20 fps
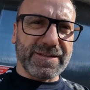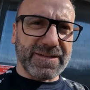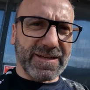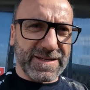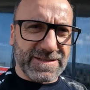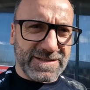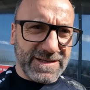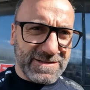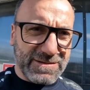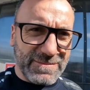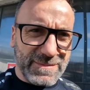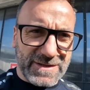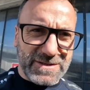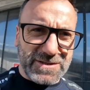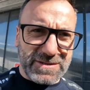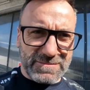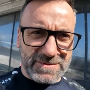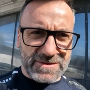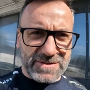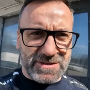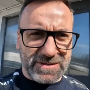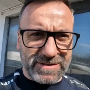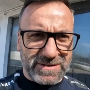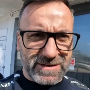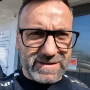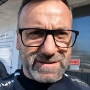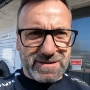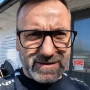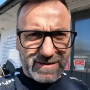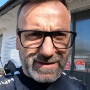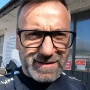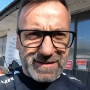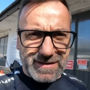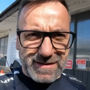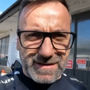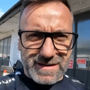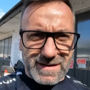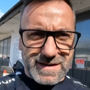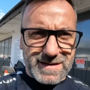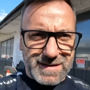Nieźle, zobaczymy czy
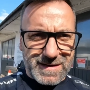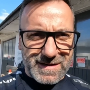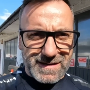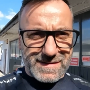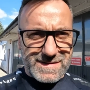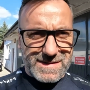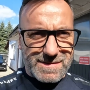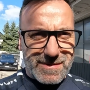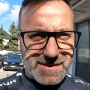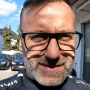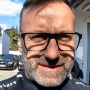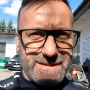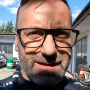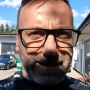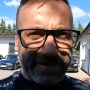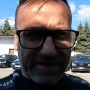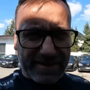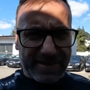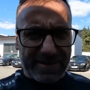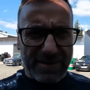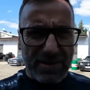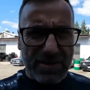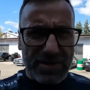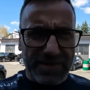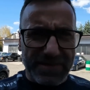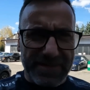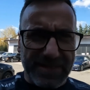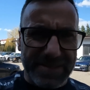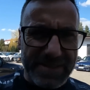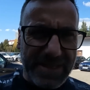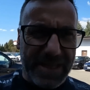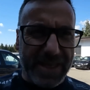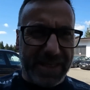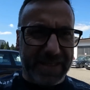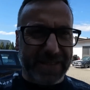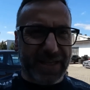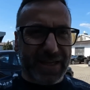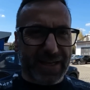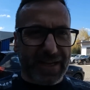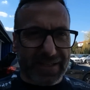e, Sebastiana
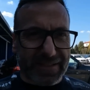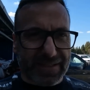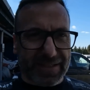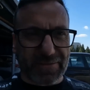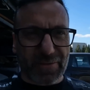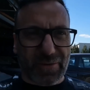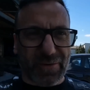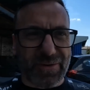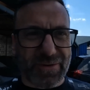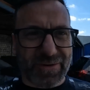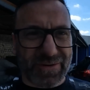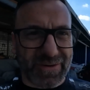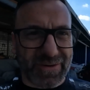Dieselek da radę to